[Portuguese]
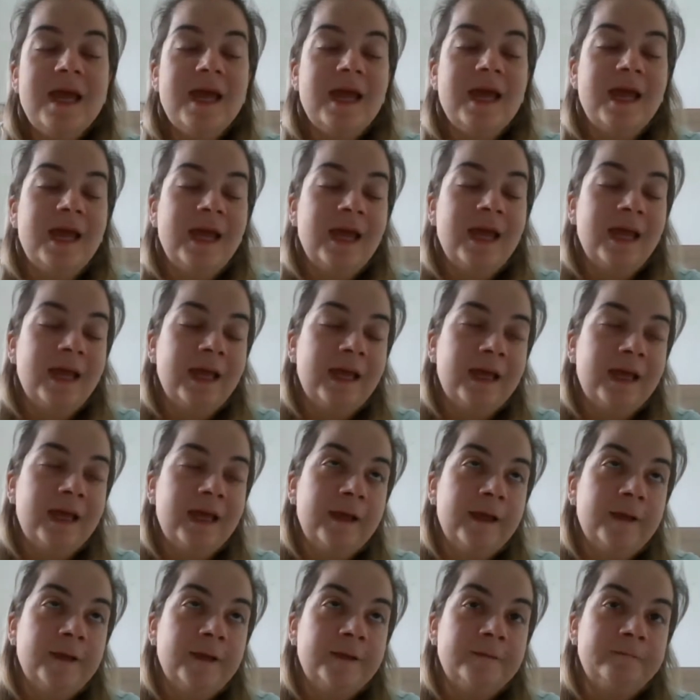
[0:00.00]

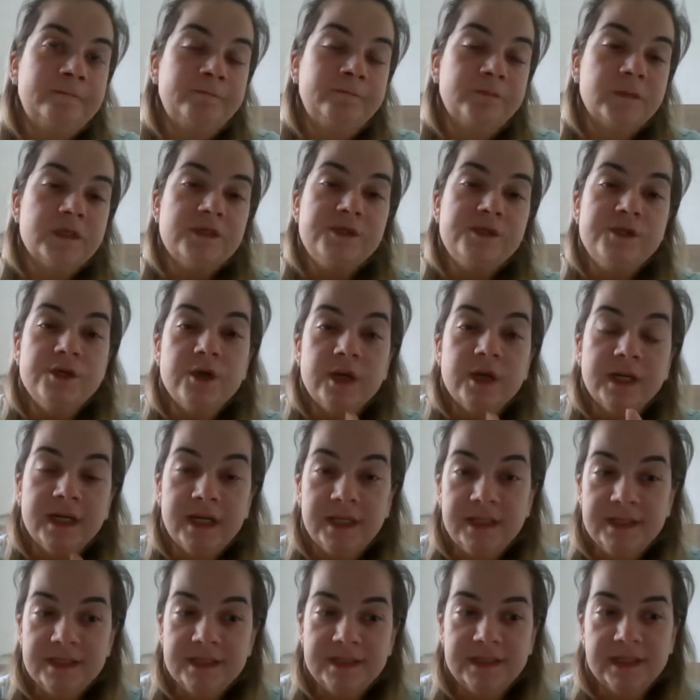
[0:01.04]
é, se
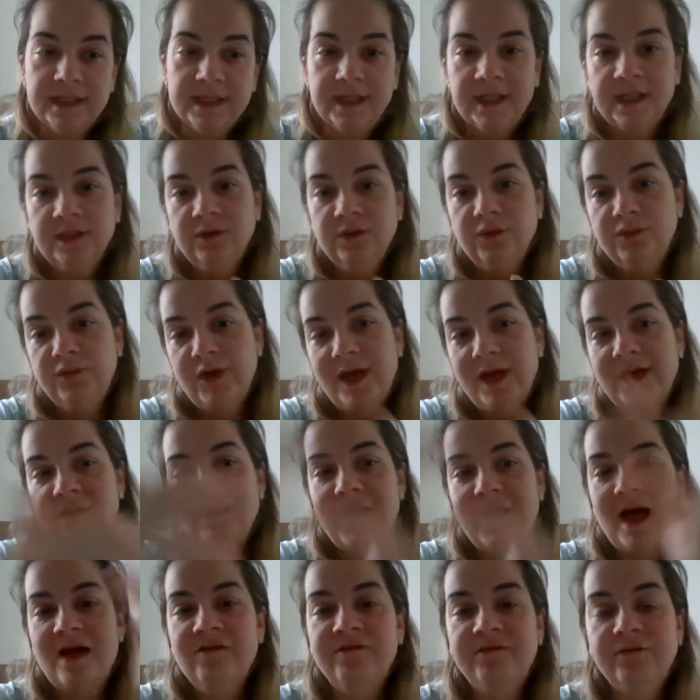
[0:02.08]
organizando, vai
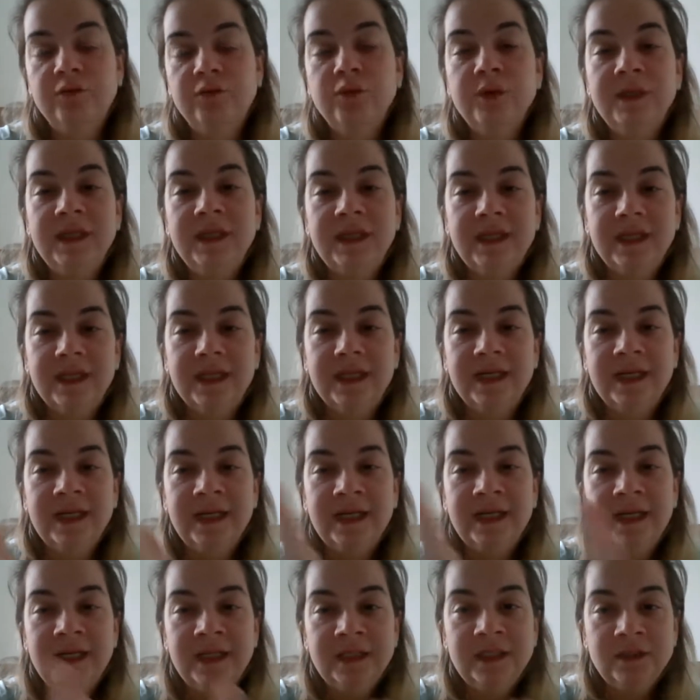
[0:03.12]

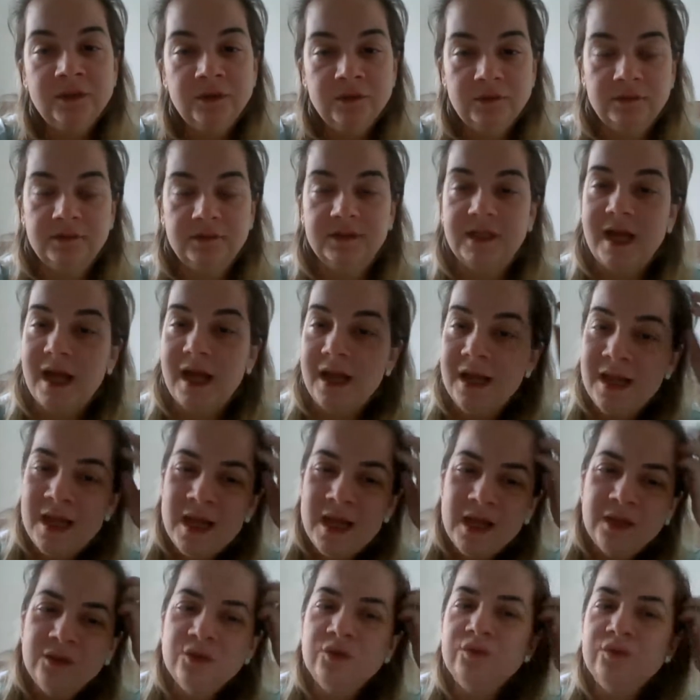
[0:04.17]
afunilando, tá?
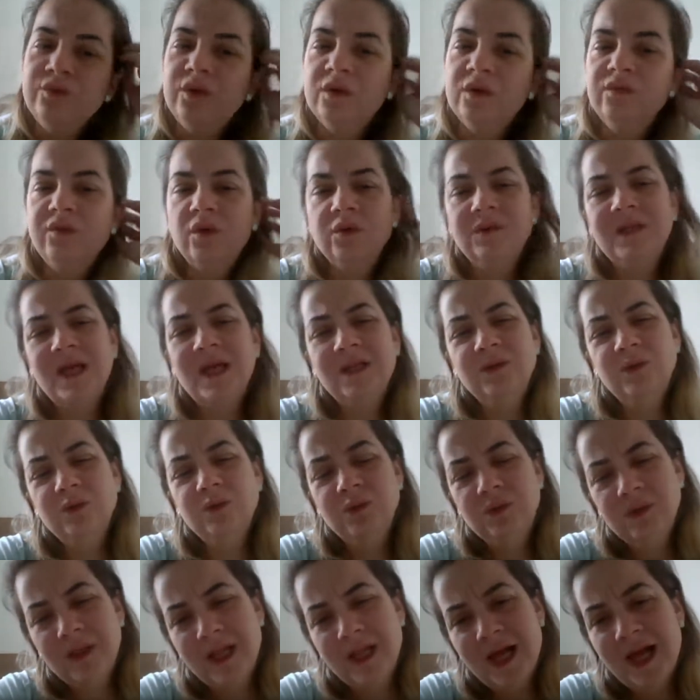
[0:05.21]
Não vou voltar
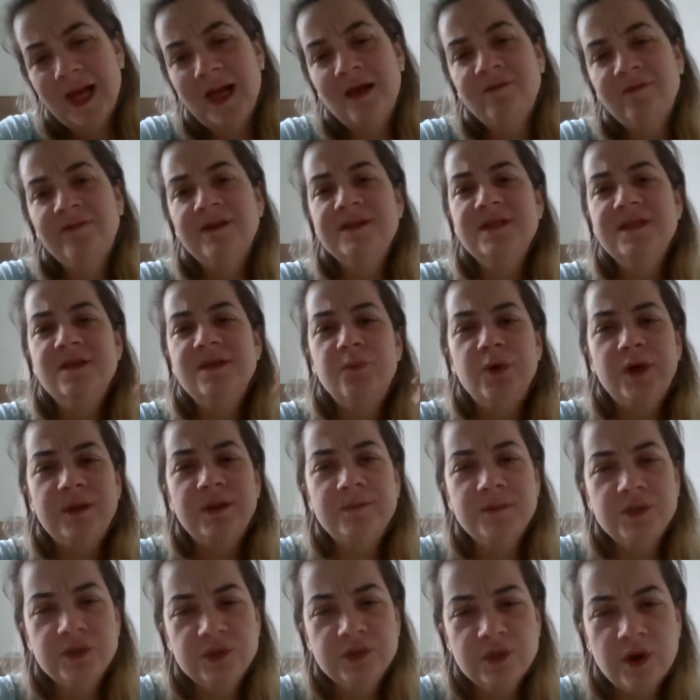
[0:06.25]
tudo lá, fazer
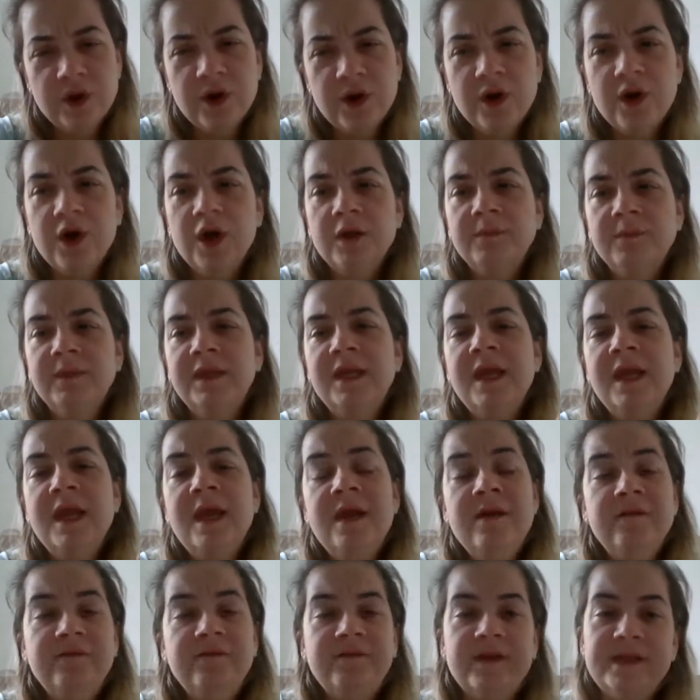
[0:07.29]
brainstorming,
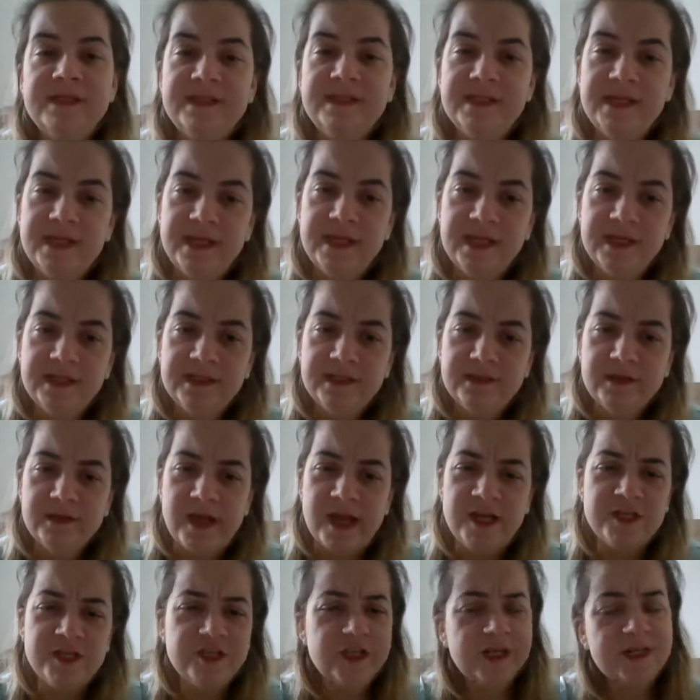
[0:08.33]
fazer
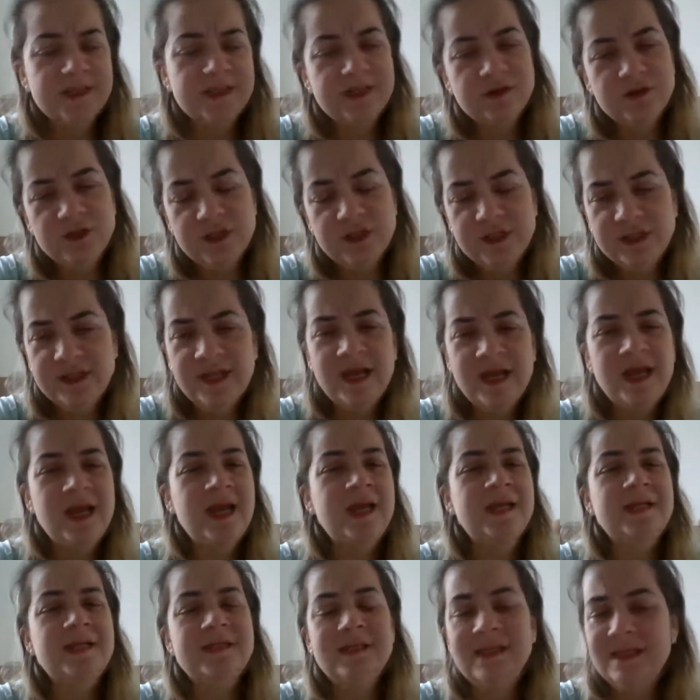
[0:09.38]
é, geração de
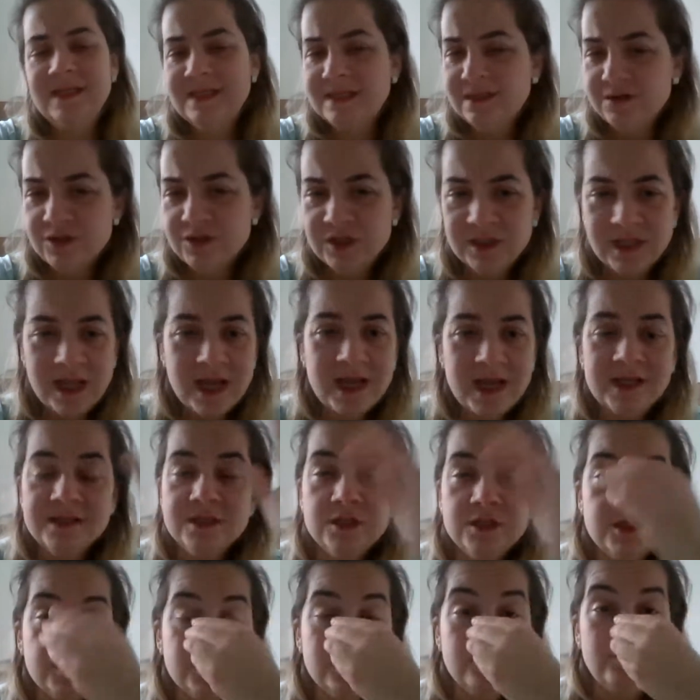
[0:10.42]
ideias, seleção de ideias, a
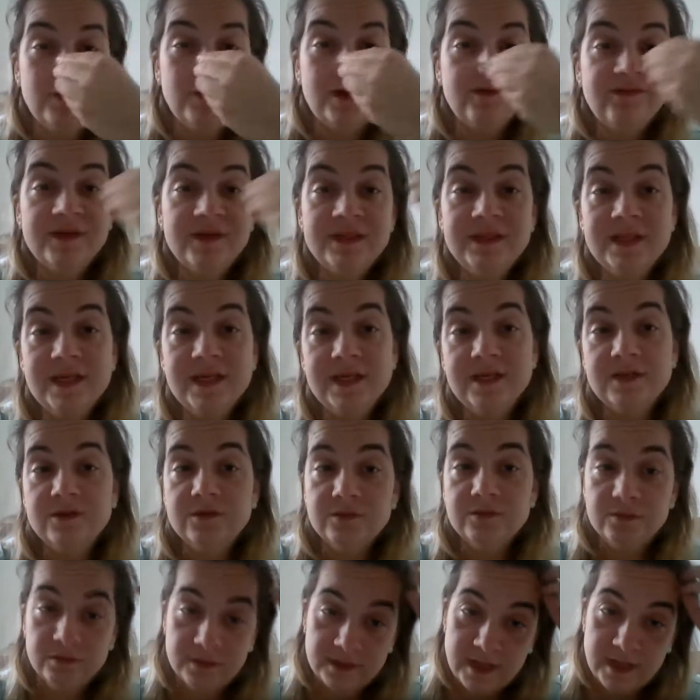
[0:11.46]
gente não vai fazer
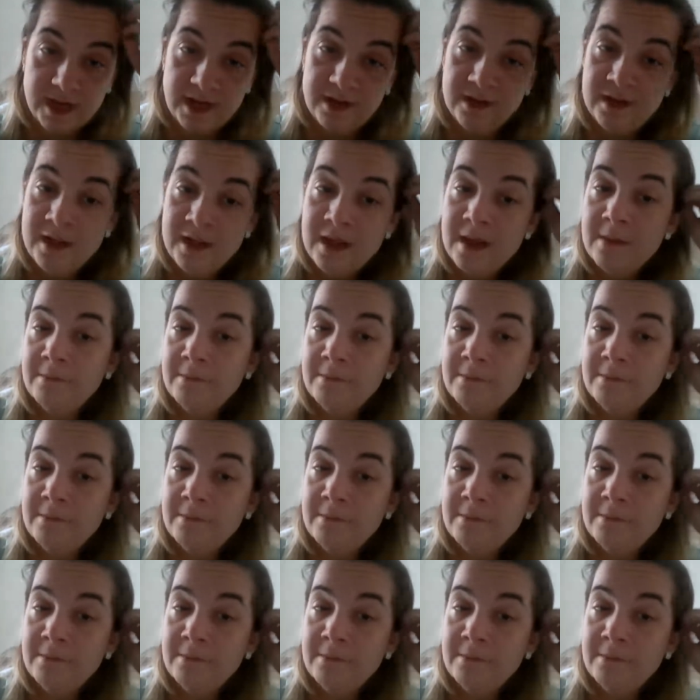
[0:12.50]
isso, tá?